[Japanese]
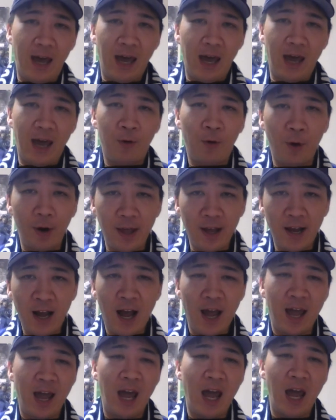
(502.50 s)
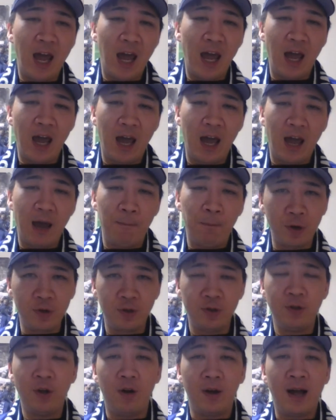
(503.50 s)
これが、僕
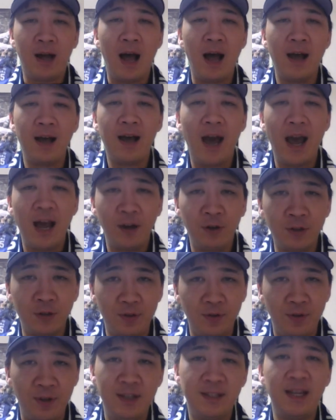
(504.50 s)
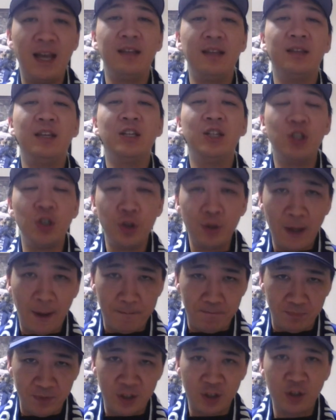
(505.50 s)
の考える2020年
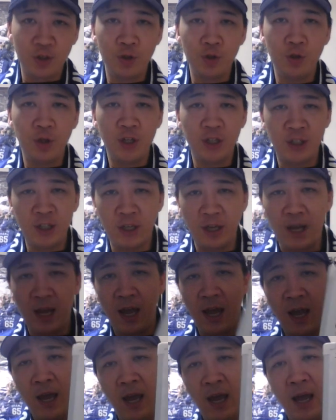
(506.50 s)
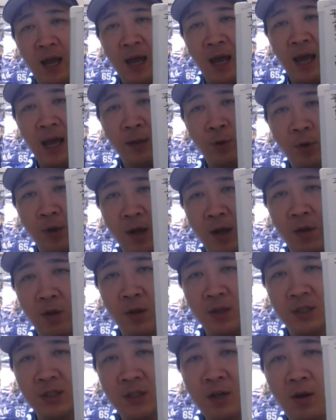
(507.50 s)
中日、
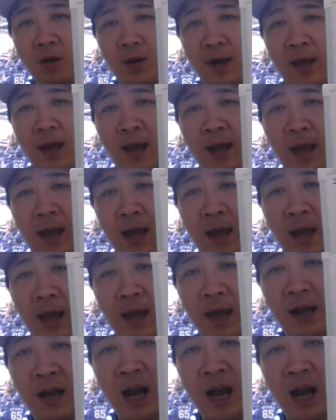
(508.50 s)
ドラゴンズの、開